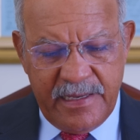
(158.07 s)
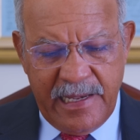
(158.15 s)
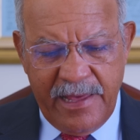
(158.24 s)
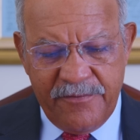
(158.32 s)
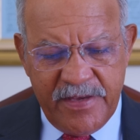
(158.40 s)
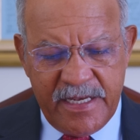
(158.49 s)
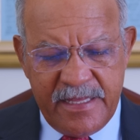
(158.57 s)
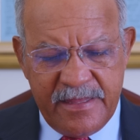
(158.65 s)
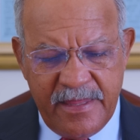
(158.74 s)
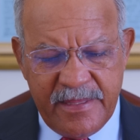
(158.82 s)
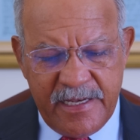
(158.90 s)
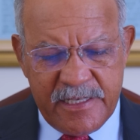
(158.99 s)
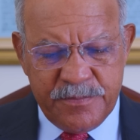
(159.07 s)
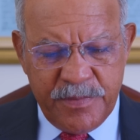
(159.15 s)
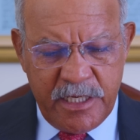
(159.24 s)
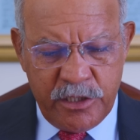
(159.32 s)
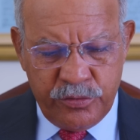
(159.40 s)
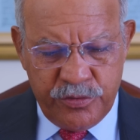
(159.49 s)
la venida del
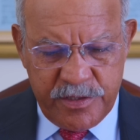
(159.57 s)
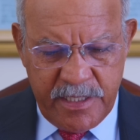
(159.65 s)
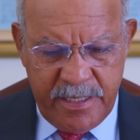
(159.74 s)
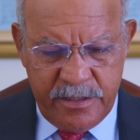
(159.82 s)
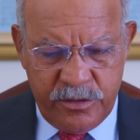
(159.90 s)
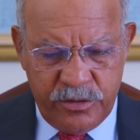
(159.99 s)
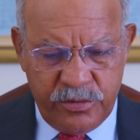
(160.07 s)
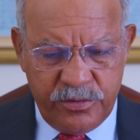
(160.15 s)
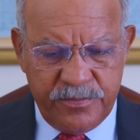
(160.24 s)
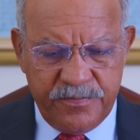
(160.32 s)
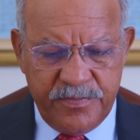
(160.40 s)
Espíritu Santo.